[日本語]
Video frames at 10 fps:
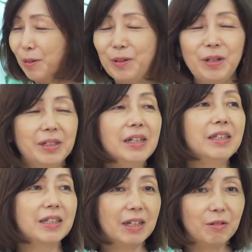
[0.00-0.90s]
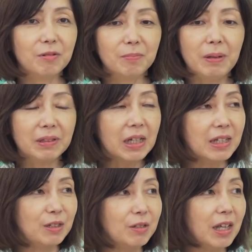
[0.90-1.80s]
はい、なんですけど、まあ、
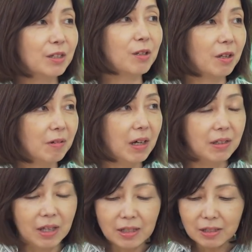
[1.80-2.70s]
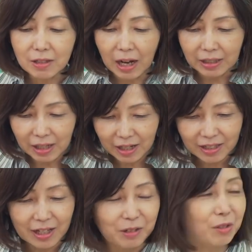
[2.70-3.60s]
私たち取材する時は現実に
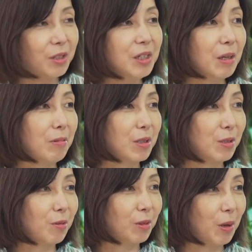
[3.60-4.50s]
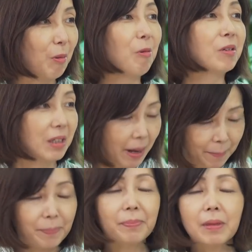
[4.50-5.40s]
働いている人にインタビューすることが多くて、